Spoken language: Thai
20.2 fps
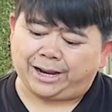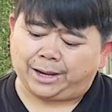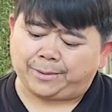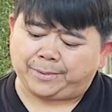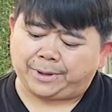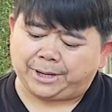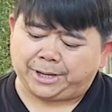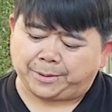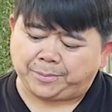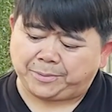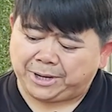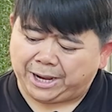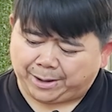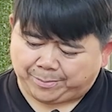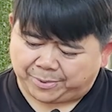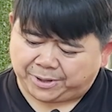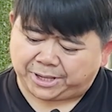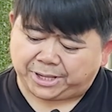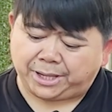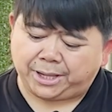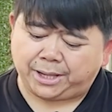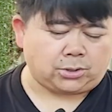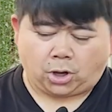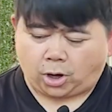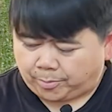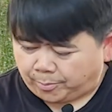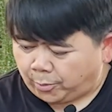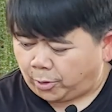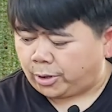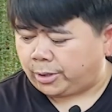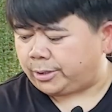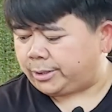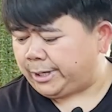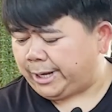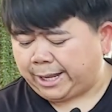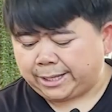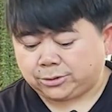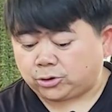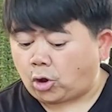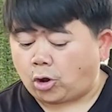นะครับ อันนี้เพิ่งหักเมื่อกี้ ตอบก่อน
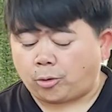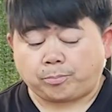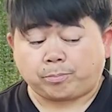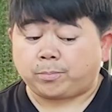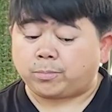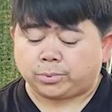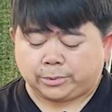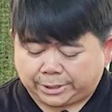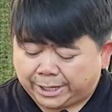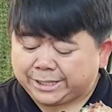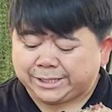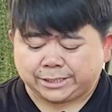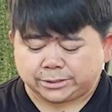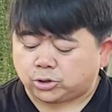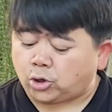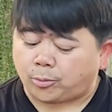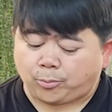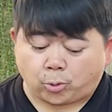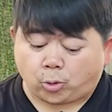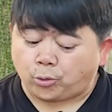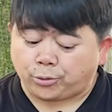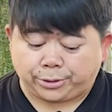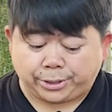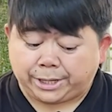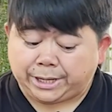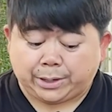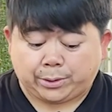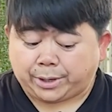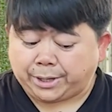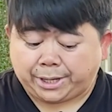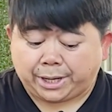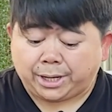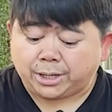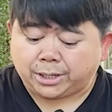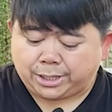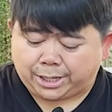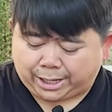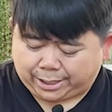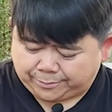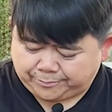นะฮะ ตอบน่าจะตอบคนเดียวกันได้เล
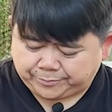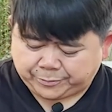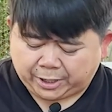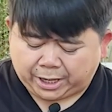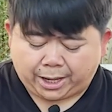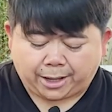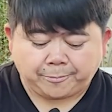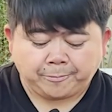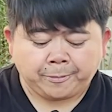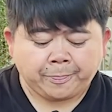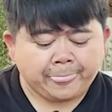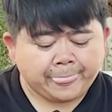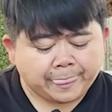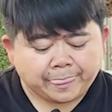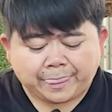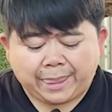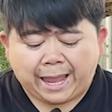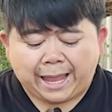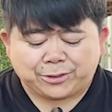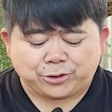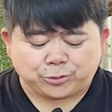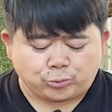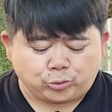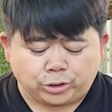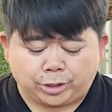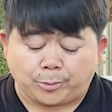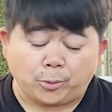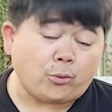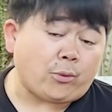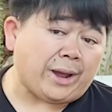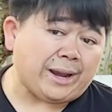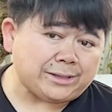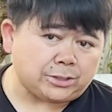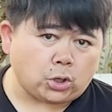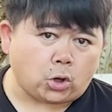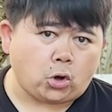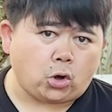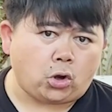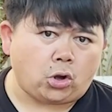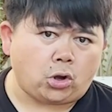ยแหละ นะฮะ ถ้าสมมติเราไม่คว้านตอ